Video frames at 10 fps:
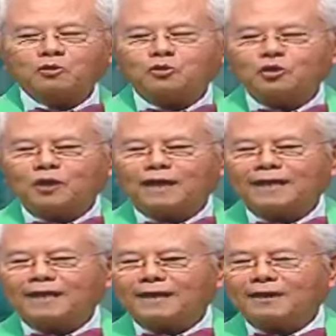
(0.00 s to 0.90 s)
na,
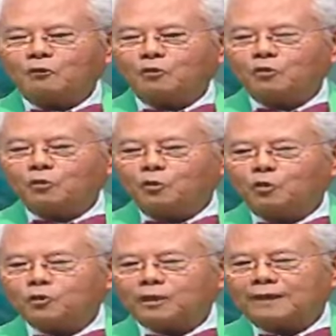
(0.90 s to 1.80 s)

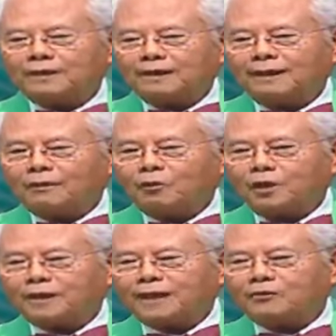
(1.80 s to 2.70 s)

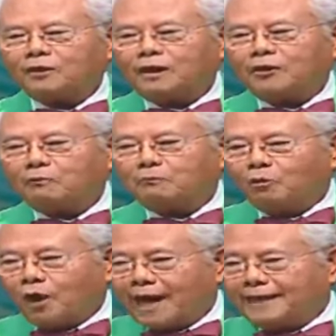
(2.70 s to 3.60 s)
naguhitan nyo na yung
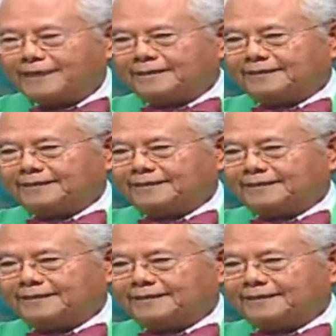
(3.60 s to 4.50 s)
buhay.
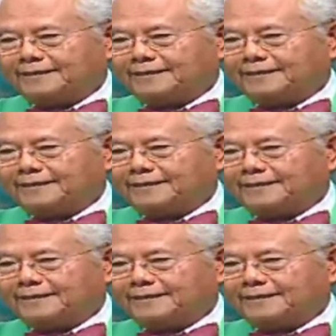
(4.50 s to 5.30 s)
Amen ba?